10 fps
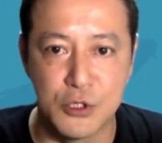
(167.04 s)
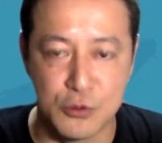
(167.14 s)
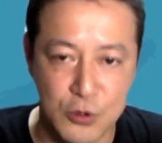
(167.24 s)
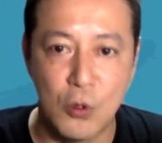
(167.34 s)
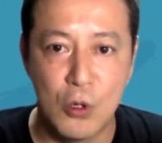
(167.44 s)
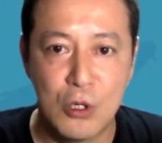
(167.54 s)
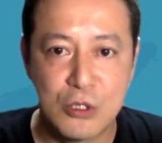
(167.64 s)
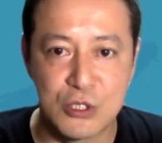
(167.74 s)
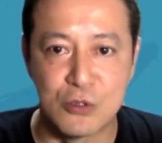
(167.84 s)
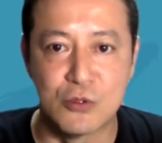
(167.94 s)
業務を
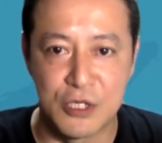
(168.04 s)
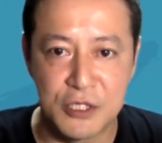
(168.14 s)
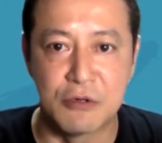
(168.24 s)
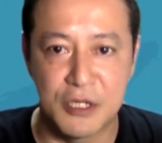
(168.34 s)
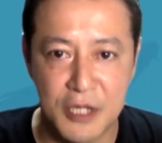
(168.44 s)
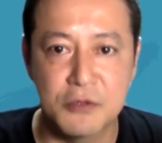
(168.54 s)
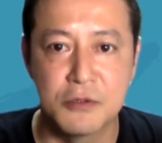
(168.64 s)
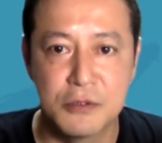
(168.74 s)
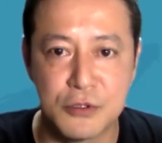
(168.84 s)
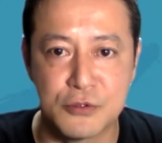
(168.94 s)
遂行できているかな
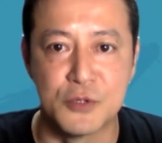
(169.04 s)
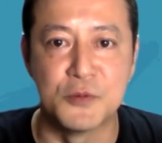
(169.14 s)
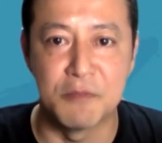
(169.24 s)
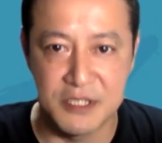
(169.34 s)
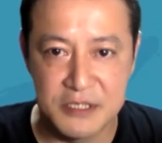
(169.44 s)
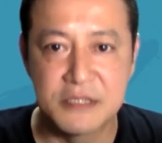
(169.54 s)
というふうに思いま